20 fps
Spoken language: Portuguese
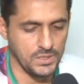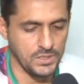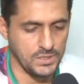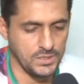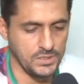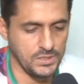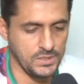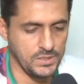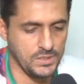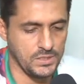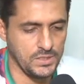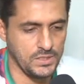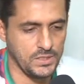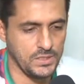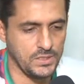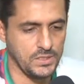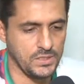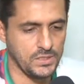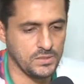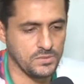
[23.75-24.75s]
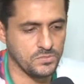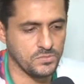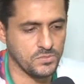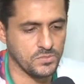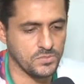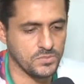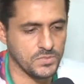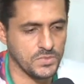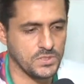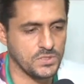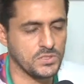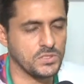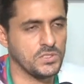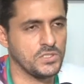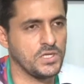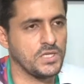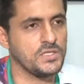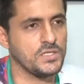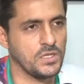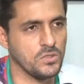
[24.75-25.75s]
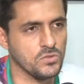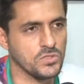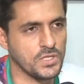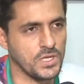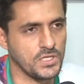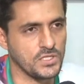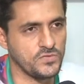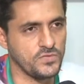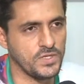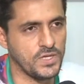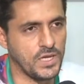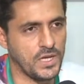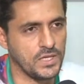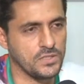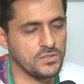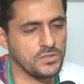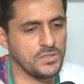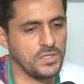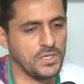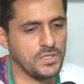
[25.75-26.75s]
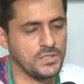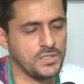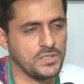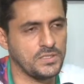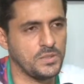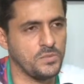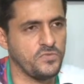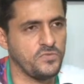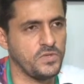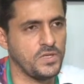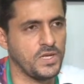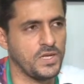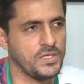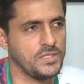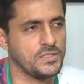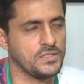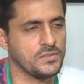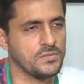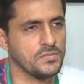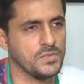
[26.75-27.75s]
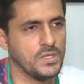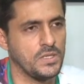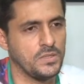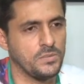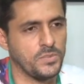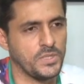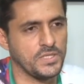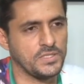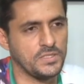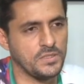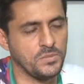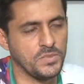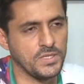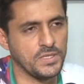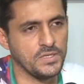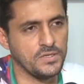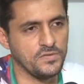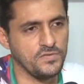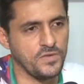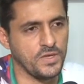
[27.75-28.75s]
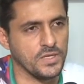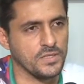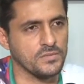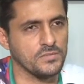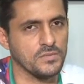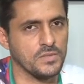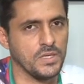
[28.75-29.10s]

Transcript: E já saiu os classificados da, das semifinais para a semana que vem.